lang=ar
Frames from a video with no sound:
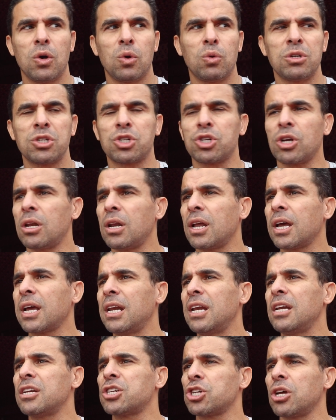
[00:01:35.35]
وان شاء الله
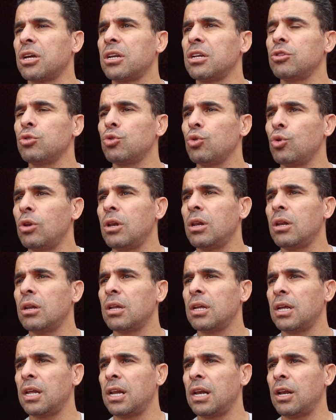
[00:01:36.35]
خلال الشهرين دول
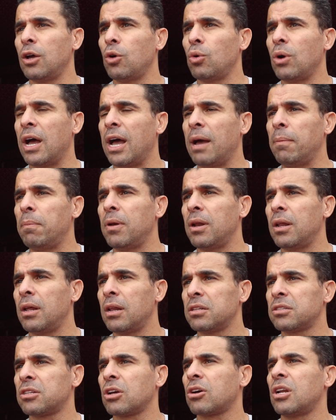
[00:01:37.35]
اللي هو قبل
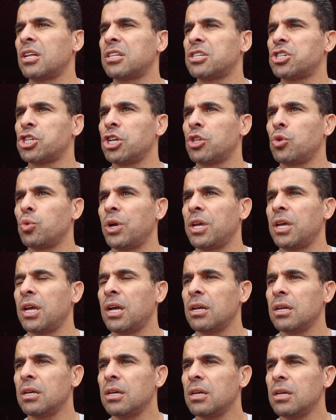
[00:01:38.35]
الانتقالات
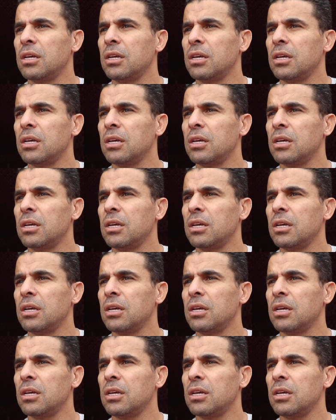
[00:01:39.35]
الشتويه